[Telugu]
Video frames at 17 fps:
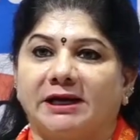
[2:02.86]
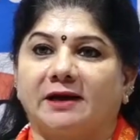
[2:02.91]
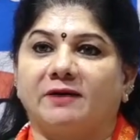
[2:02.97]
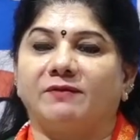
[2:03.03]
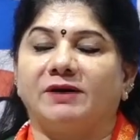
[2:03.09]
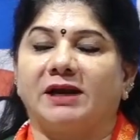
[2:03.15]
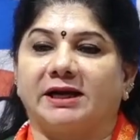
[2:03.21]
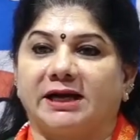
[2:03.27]

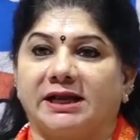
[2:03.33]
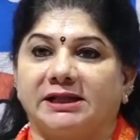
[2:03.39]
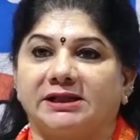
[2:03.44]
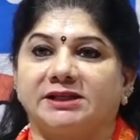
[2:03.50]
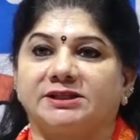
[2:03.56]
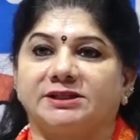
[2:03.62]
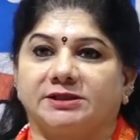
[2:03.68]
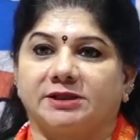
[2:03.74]
పట్లకు వీళ్ళకి
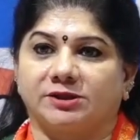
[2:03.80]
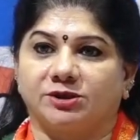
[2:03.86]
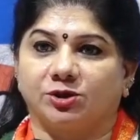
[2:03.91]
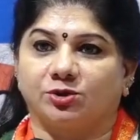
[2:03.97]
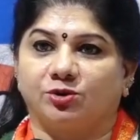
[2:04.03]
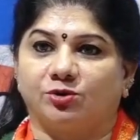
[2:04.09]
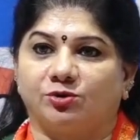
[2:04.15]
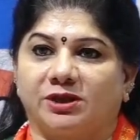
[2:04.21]
ఎంత
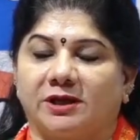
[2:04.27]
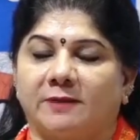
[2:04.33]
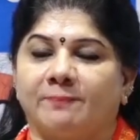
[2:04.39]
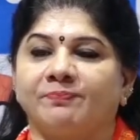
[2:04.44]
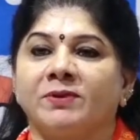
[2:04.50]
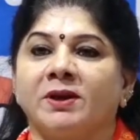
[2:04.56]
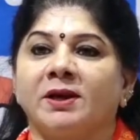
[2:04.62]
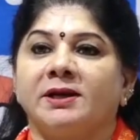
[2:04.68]
చిత్తశుద్ధి ఉంది
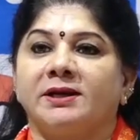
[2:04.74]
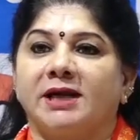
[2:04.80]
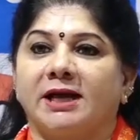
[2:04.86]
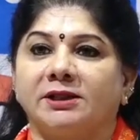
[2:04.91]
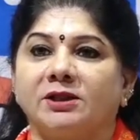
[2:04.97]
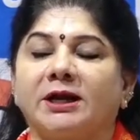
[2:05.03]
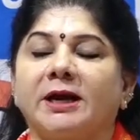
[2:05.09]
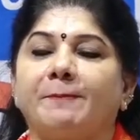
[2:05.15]

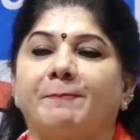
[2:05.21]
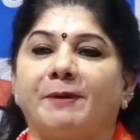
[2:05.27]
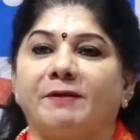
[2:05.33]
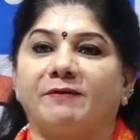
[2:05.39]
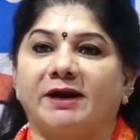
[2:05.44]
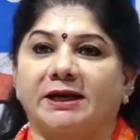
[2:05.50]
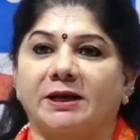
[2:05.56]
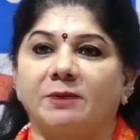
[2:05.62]
ఎందుకు
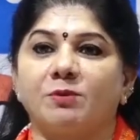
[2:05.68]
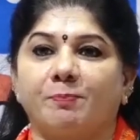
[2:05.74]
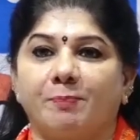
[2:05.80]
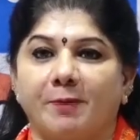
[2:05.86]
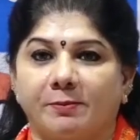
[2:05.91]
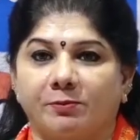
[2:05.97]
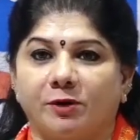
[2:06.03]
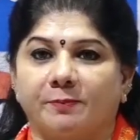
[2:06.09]
ఇప్పటి వరకు
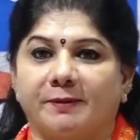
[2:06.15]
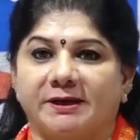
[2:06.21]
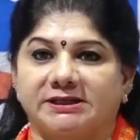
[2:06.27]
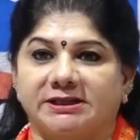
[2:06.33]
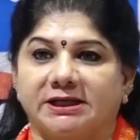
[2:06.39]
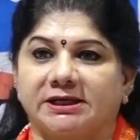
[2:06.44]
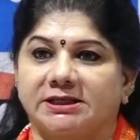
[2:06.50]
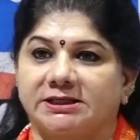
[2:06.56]
ముప్పై
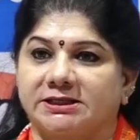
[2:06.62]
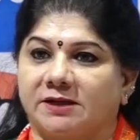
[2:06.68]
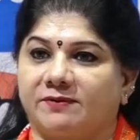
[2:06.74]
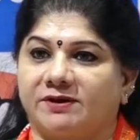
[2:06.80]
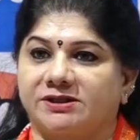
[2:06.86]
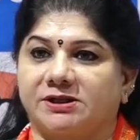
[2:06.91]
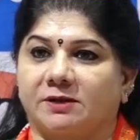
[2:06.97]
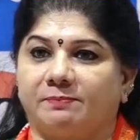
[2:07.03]

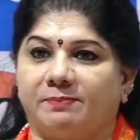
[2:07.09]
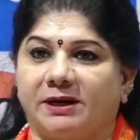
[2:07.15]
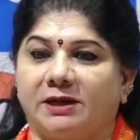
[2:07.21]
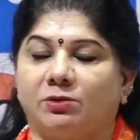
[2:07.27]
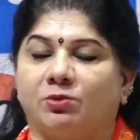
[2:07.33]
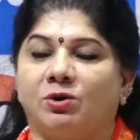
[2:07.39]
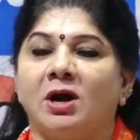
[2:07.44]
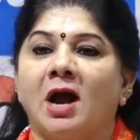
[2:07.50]
రిజర్వేషన్
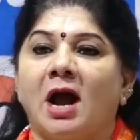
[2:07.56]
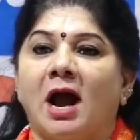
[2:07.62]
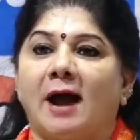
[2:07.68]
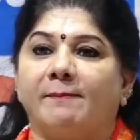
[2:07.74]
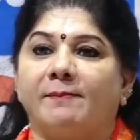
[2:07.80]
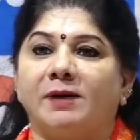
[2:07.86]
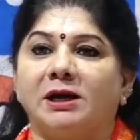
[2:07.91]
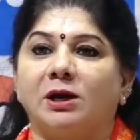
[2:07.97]
బిల్లు
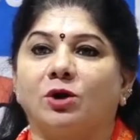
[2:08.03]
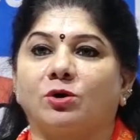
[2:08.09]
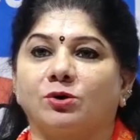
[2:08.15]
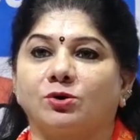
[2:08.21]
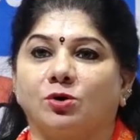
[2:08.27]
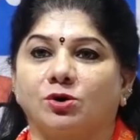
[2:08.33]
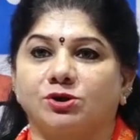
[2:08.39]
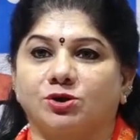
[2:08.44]

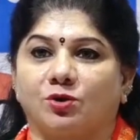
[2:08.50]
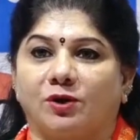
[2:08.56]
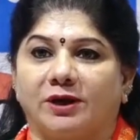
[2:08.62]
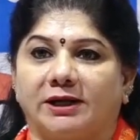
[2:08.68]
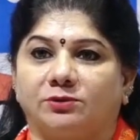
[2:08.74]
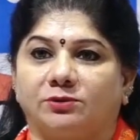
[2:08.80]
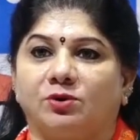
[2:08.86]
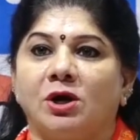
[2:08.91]
అమల్లోకి
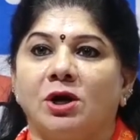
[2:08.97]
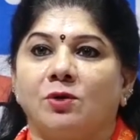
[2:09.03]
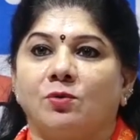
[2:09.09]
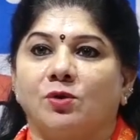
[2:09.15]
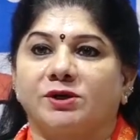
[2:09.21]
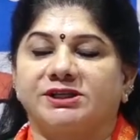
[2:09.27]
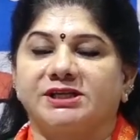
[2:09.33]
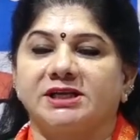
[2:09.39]
నోచుకోలేదు
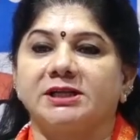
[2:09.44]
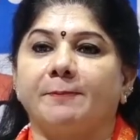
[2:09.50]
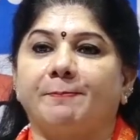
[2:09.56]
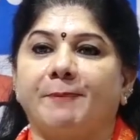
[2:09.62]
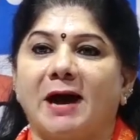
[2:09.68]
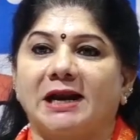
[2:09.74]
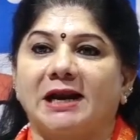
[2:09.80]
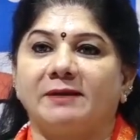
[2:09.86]
వచ్చింది
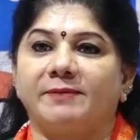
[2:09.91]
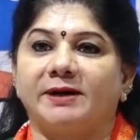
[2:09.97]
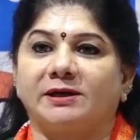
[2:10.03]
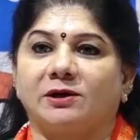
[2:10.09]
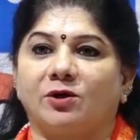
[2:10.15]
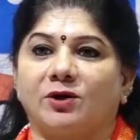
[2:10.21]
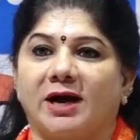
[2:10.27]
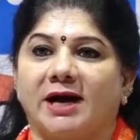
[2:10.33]

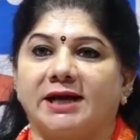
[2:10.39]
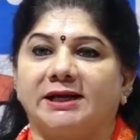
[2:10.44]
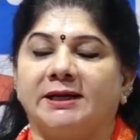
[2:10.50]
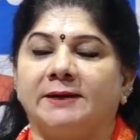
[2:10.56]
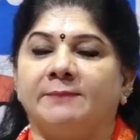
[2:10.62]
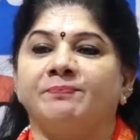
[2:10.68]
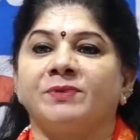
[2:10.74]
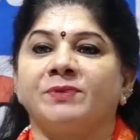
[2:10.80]
పార్లమెంట్లో
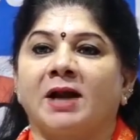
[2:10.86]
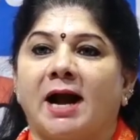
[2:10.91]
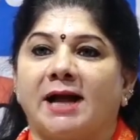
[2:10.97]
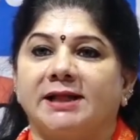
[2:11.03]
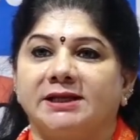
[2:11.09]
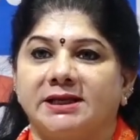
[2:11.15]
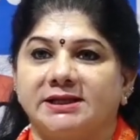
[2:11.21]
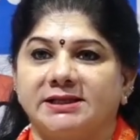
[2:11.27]
కానీ
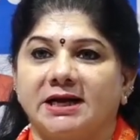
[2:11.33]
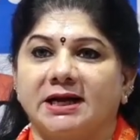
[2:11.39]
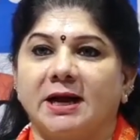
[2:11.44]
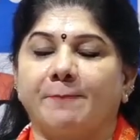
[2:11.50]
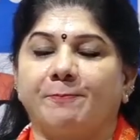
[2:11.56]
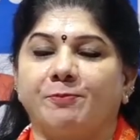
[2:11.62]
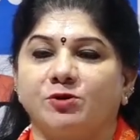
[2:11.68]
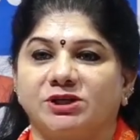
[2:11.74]
అది
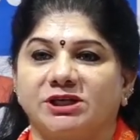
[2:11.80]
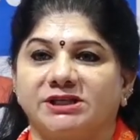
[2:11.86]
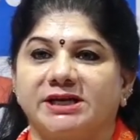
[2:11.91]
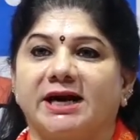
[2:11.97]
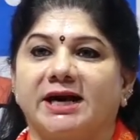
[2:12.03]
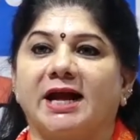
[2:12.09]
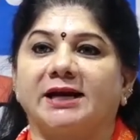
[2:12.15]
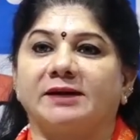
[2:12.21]
నిజంగా పూజ
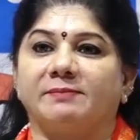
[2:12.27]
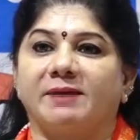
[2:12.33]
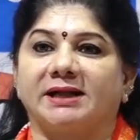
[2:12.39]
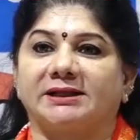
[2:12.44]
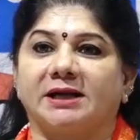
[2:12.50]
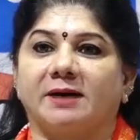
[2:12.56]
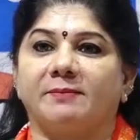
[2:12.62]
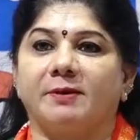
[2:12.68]
చేయడానికి
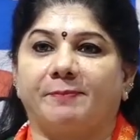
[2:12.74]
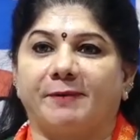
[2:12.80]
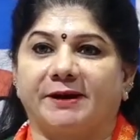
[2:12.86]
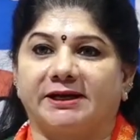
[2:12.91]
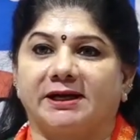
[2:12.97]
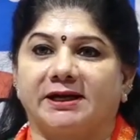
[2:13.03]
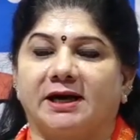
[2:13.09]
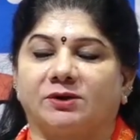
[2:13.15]
మాత్రమే
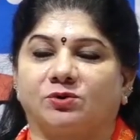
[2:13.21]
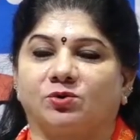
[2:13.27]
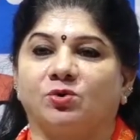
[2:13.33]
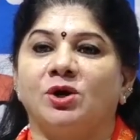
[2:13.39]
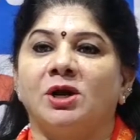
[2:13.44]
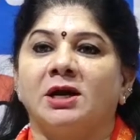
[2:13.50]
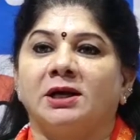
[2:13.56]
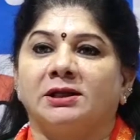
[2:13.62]
పెట్టినట్టు
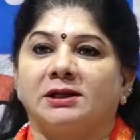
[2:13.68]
